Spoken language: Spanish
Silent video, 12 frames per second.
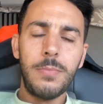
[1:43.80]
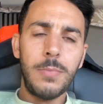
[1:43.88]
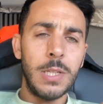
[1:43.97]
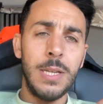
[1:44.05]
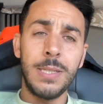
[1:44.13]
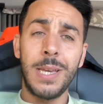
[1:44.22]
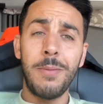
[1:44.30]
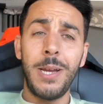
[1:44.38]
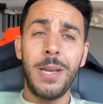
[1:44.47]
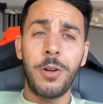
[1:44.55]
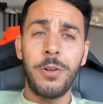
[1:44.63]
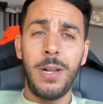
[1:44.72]
es que
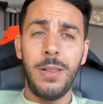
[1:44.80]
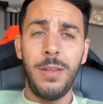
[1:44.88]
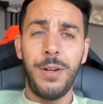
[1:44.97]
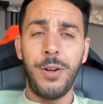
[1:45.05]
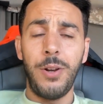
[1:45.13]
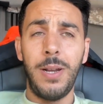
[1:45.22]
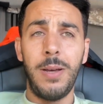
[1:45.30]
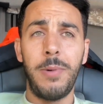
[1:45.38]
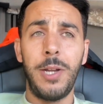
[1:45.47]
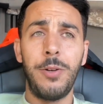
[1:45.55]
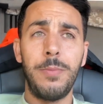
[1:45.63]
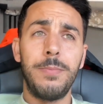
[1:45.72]
vayas con el dinero en la
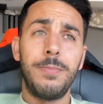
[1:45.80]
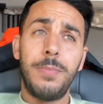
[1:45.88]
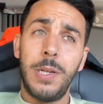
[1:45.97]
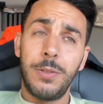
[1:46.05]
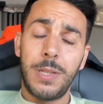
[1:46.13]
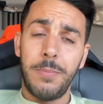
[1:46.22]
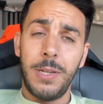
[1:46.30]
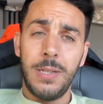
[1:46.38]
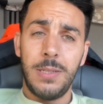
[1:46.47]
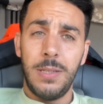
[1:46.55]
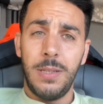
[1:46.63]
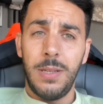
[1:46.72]
mano. Pero también
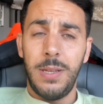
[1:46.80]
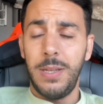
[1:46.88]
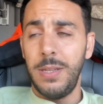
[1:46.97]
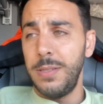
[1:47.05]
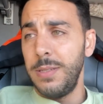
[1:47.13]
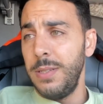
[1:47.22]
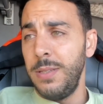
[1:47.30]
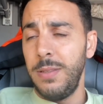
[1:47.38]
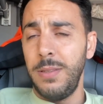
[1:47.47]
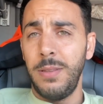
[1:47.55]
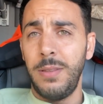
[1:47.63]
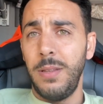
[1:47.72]

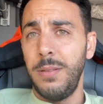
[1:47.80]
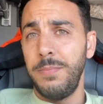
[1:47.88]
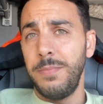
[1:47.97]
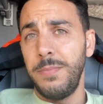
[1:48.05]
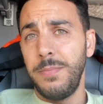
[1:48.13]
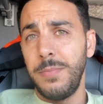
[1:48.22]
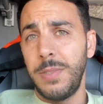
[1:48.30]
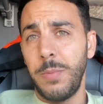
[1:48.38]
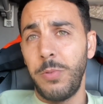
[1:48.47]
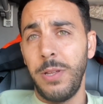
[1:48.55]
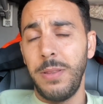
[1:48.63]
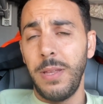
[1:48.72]
se
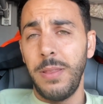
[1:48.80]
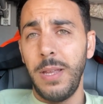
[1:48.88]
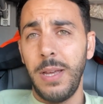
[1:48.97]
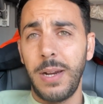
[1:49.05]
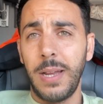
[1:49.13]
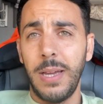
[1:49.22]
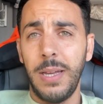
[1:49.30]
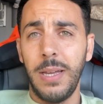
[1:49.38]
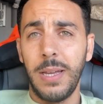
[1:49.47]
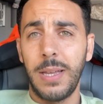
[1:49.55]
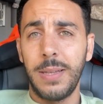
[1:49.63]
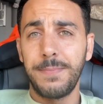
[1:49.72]
puede entender
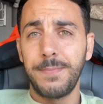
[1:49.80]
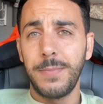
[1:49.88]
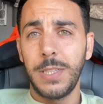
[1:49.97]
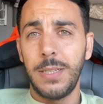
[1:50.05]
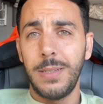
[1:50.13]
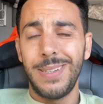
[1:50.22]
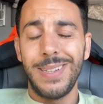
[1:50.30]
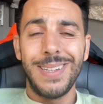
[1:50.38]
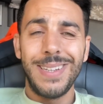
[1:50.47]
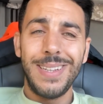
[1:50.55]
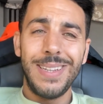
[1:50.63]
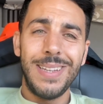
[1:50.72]
que
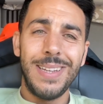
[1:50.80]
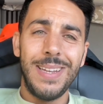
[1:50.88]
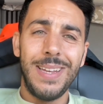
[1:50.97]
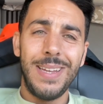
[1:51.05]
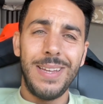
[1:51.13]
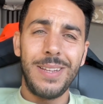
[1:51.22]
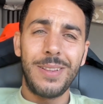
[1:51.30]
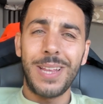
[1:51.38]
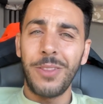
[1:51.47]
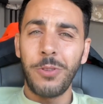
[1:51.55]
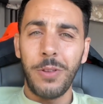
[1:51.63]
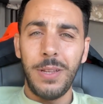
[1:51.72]
eh,
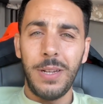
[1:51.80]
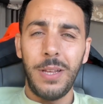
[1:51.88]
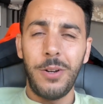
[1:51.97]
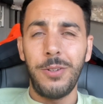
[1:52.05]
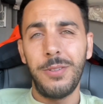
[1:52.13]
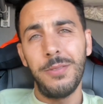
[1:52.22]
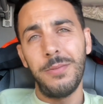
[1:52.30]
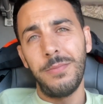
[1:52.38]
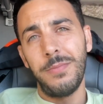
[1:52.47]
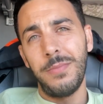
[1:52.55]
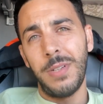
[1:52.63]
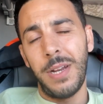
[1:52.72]
tanto dinero
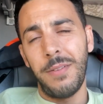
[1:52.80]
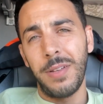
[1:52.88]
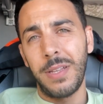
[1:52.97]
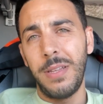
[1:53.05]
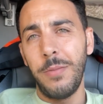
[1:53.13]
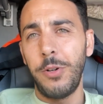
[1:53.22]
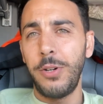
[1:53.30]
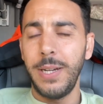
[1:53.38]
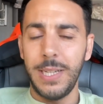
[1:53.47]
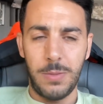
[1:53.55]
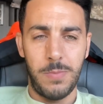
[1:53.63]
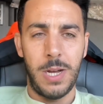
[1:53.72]
en efectivo
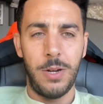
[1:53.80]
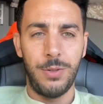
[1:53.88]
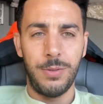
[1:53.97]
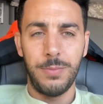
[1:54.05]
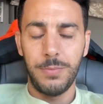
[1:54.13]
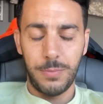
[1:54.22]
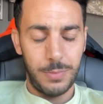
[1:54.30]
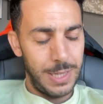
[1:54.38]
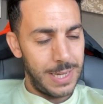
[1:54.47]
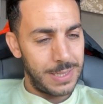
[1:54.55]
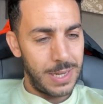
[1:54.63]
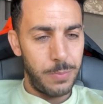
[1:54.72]
es malo.
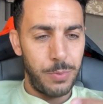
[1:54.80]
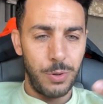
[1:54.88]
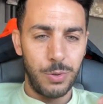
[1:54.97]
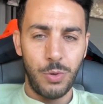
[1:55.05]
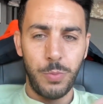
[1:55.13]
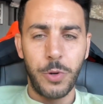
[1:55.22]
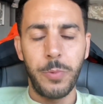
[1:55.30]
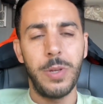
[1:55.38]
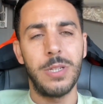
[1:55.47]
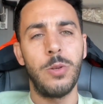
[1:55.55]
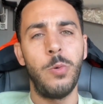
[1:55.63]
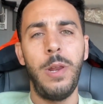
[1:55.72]
Ya sea por tu
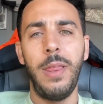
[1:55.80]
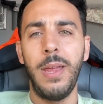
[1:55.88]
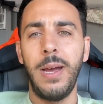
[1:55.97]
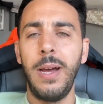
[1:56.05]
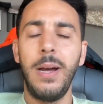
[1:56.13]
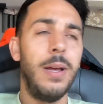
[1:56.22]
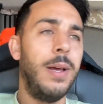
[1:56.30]
propia seguridad